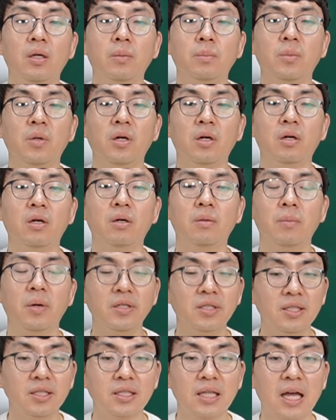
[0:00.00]
뭐
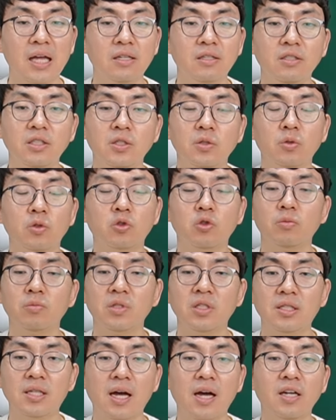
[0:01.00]
멋있다는 식으로 좀
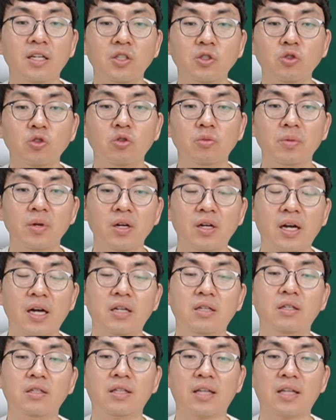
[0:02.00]
이상한 기준으로 평가하는 건